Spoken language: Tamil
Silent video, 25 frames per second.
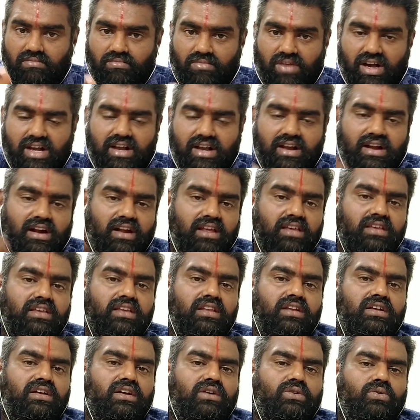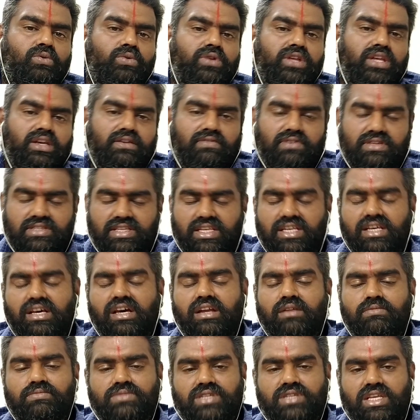மக்களை ஈர்க்கக்கூடிய
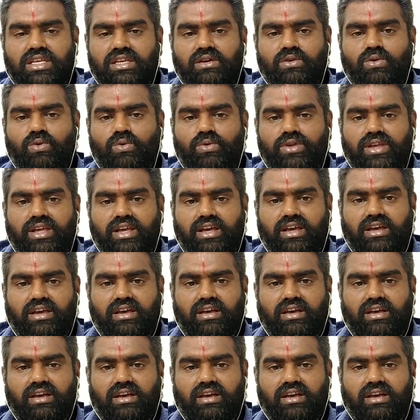வசீகரம் செய்யக்கூடிய